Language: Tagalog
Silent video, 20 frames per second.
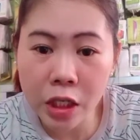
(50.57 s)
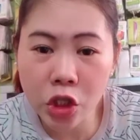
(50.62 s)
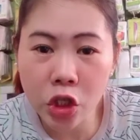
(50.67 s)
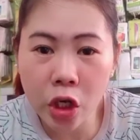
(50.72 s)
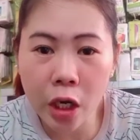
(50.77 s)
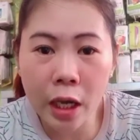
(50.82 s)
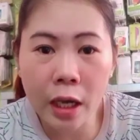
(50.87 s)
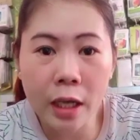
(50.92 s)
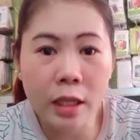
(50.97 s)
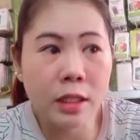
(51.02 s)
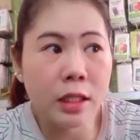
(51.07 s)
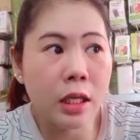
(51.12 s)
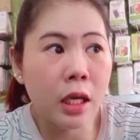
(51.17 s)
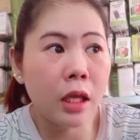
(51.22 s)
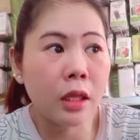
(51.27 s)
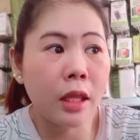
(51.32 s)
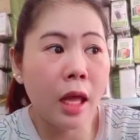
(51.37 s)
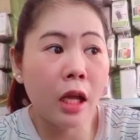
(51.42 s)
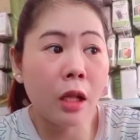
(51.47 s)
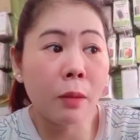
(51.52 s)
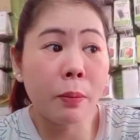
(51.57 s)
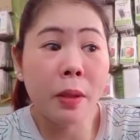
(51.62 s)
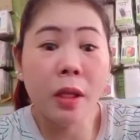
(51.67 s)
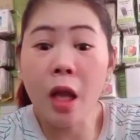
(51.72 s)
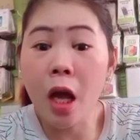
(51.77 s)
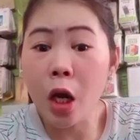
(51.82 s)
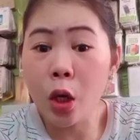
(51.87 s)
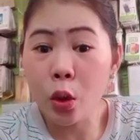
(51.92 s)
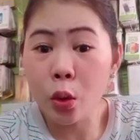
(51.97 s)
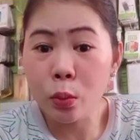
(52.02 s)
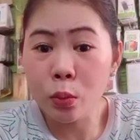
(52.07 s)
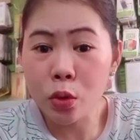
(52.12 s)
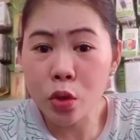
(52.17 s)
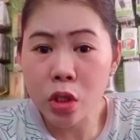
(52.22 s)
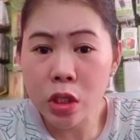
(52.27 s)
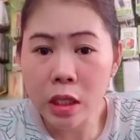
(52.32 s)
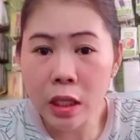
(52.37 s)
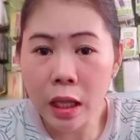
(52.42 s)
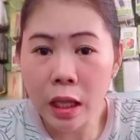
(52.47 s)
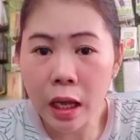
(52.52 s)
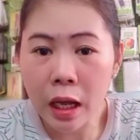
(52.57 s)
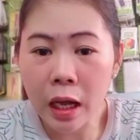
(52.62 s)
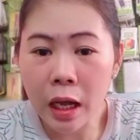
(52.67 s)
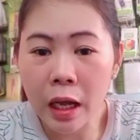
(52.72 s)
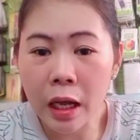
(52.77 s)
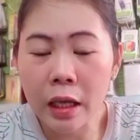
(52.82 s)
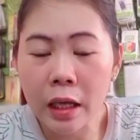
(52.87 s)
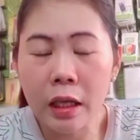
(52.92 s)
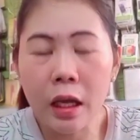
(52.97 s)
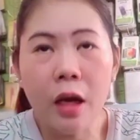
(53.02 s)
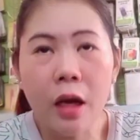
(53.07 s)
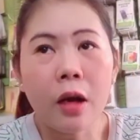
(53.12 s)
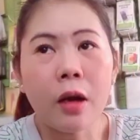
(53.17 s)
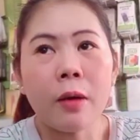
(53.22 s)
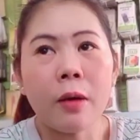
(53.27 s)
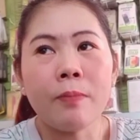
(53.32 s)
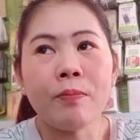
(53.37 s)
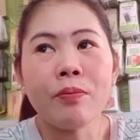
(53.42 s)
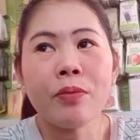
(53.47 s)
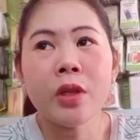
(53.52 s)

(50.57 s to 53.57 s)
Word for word: Tsaka kasi dahil pinalo mo sila, um,